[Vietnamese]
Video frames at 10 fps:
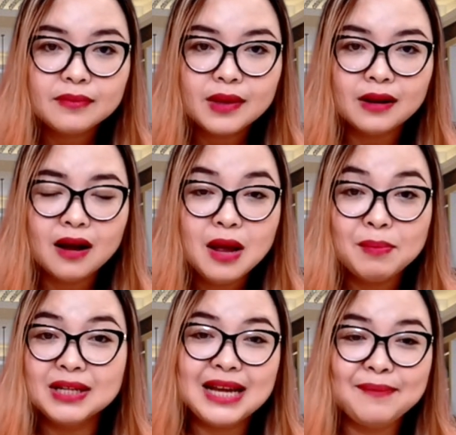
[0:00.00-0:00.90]
đó,
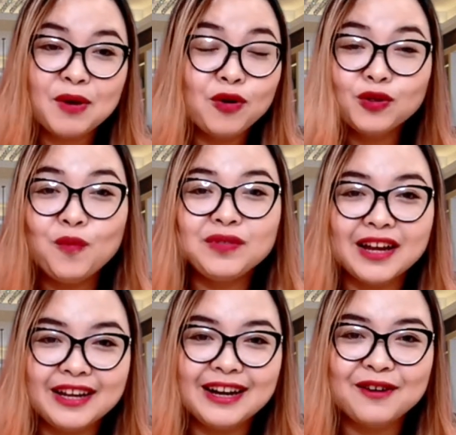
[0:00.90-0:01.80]
mình xem đâu có tốn
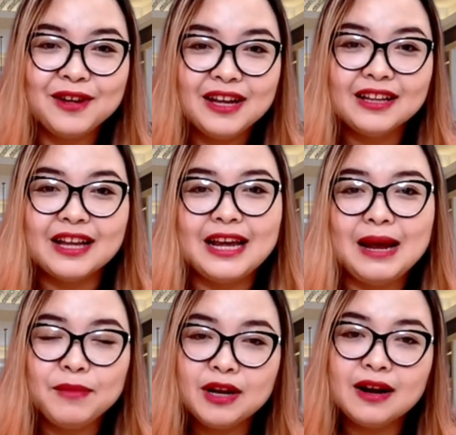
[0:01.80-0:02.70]
tiền đâu thì
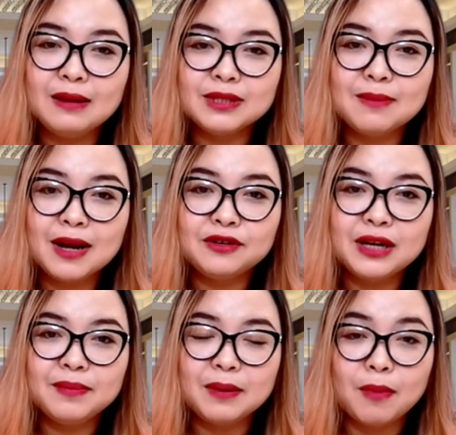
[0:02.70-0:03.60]
em đi lên em xem
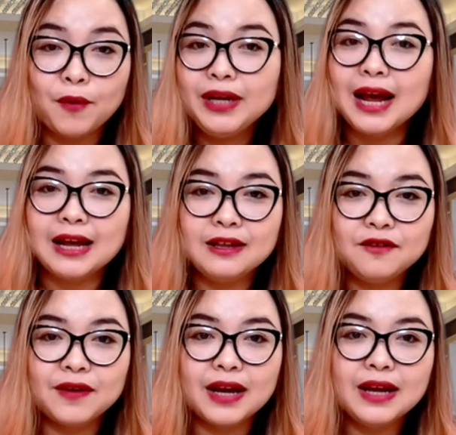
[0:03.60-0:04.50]
livestream thì mỗi ngày như
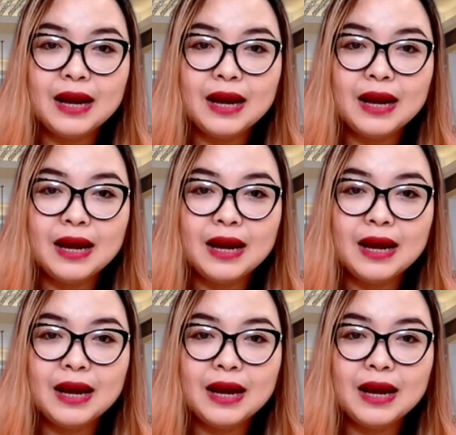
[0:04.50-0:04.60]
vậy á,